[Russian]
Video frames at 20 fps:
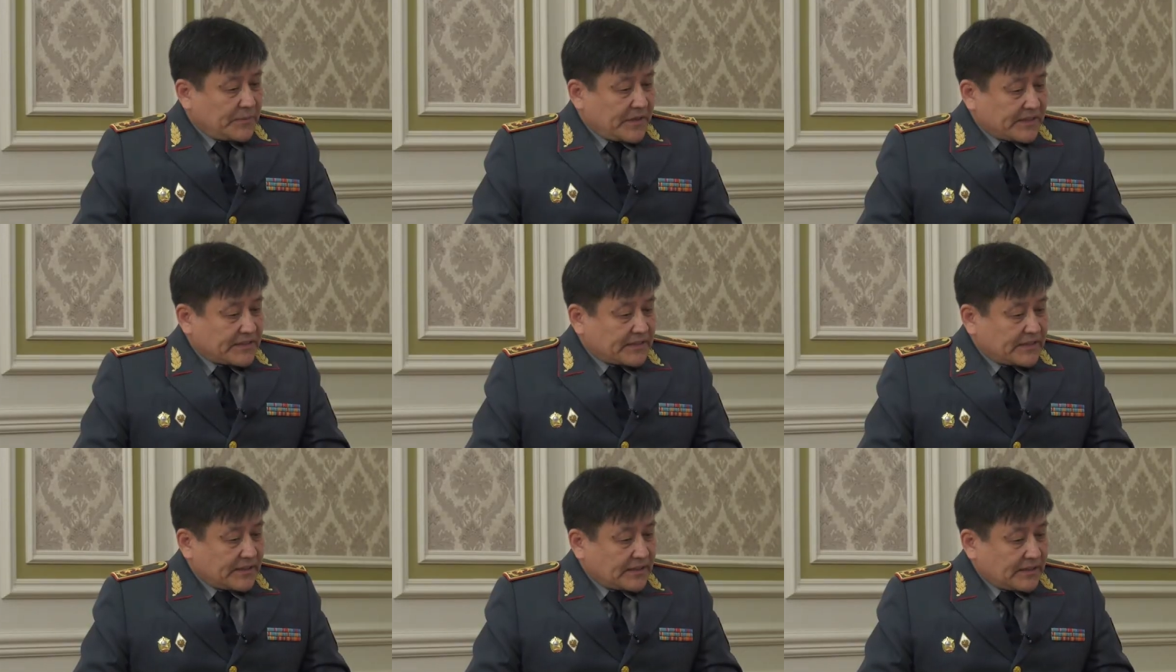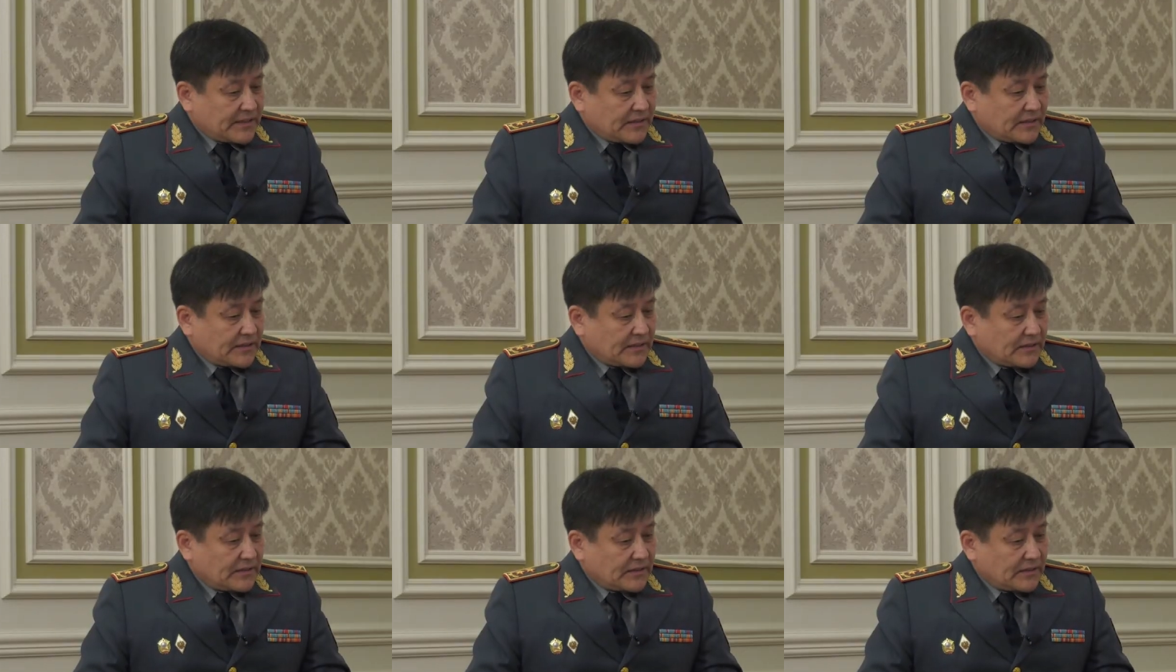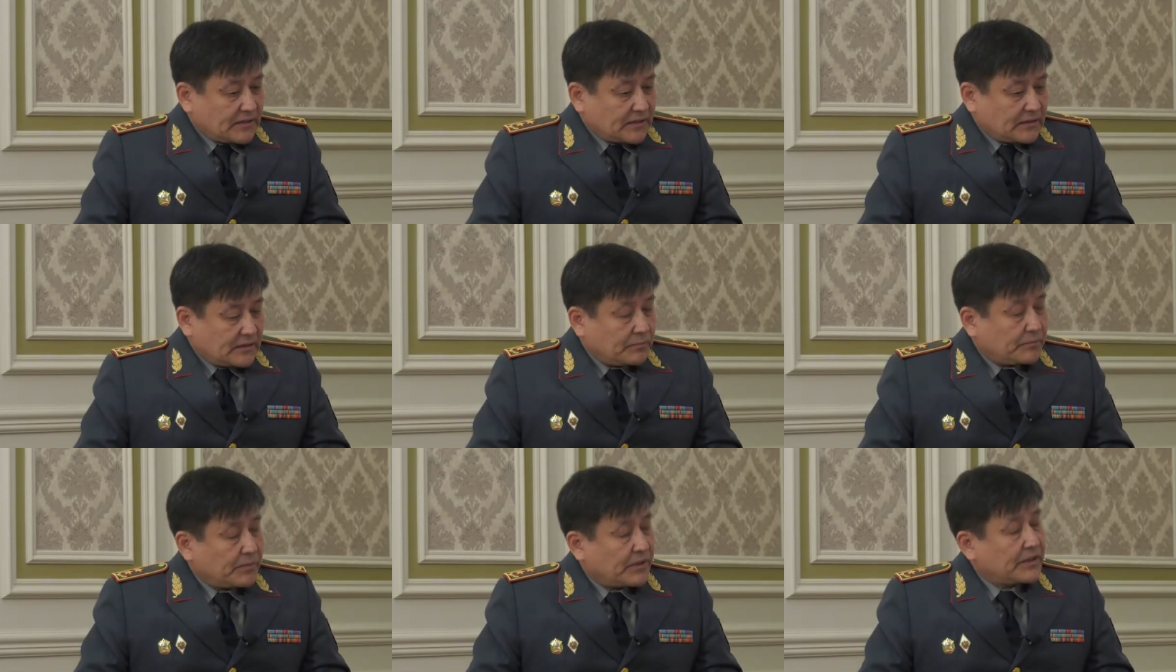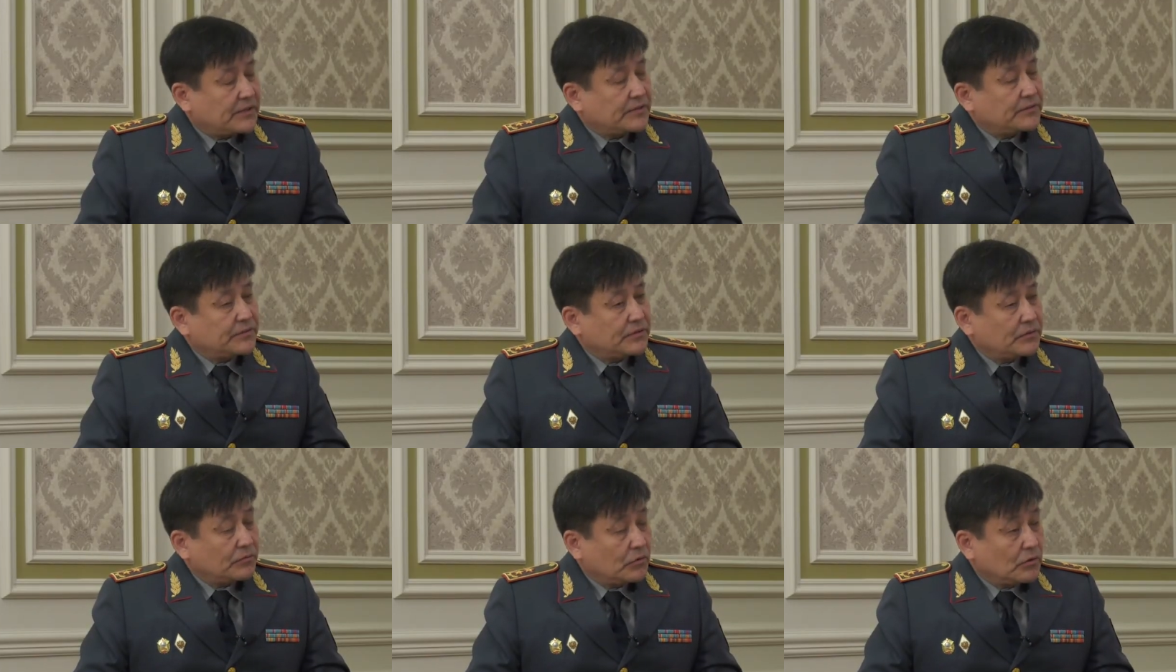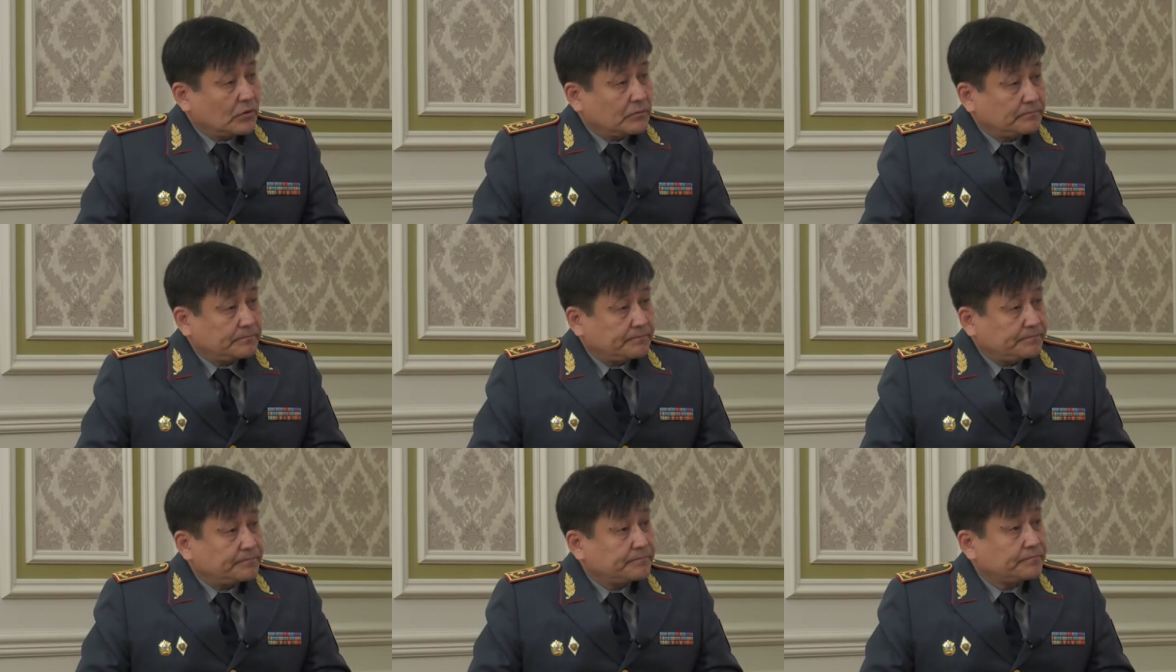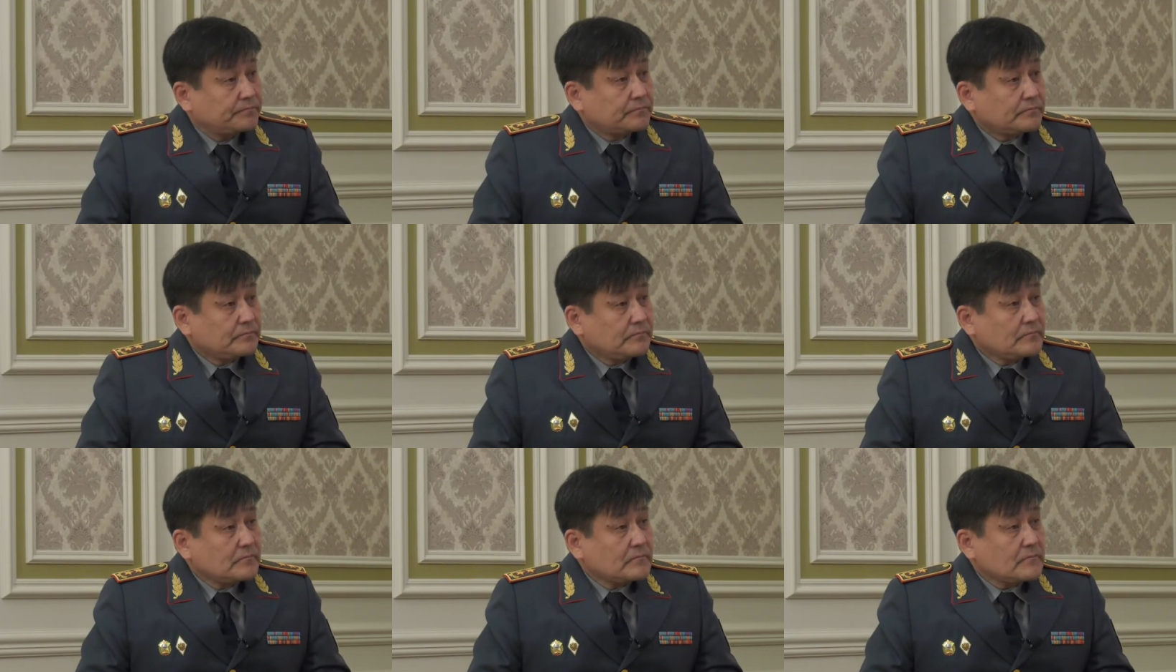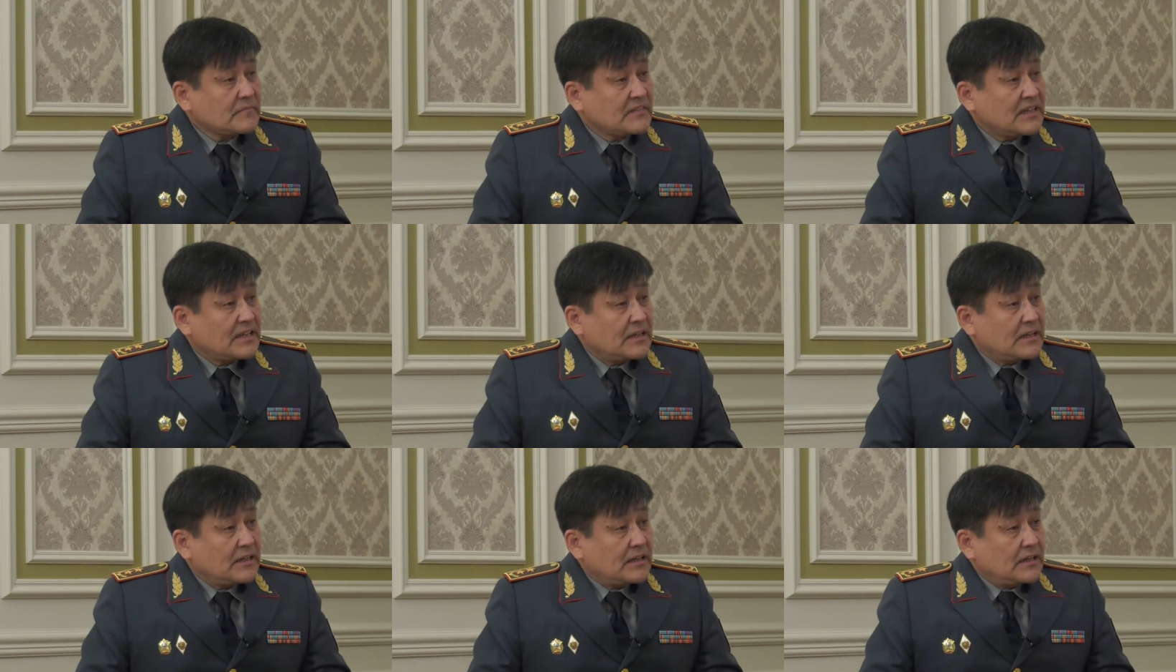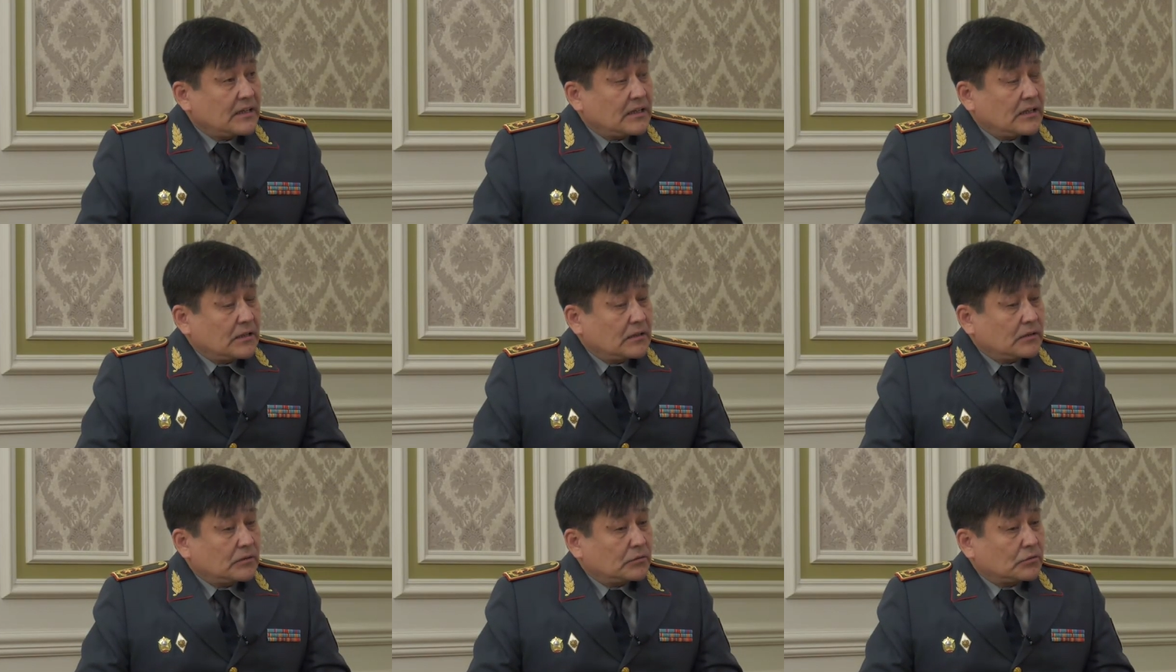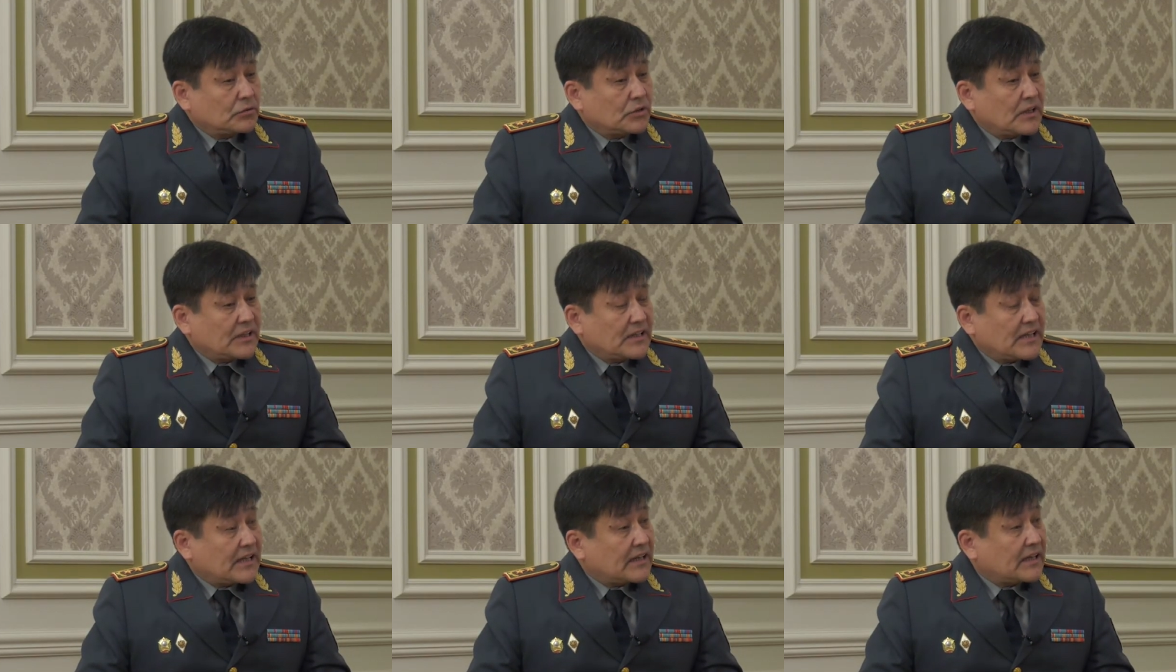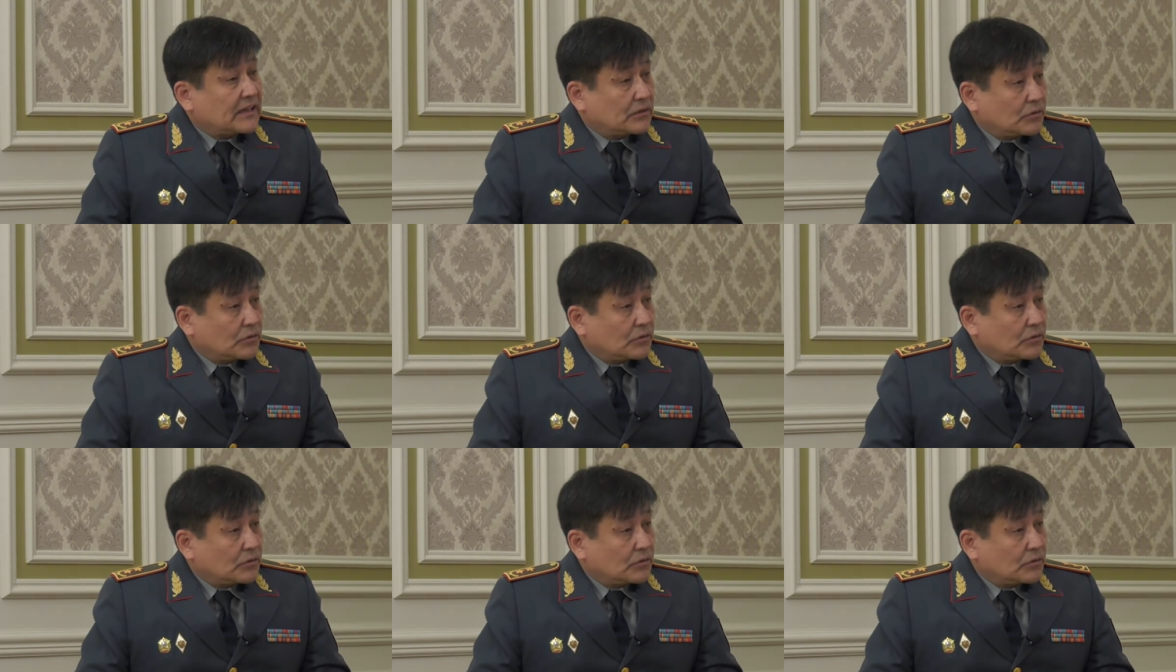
инспекция, э, прежде всего, нужна для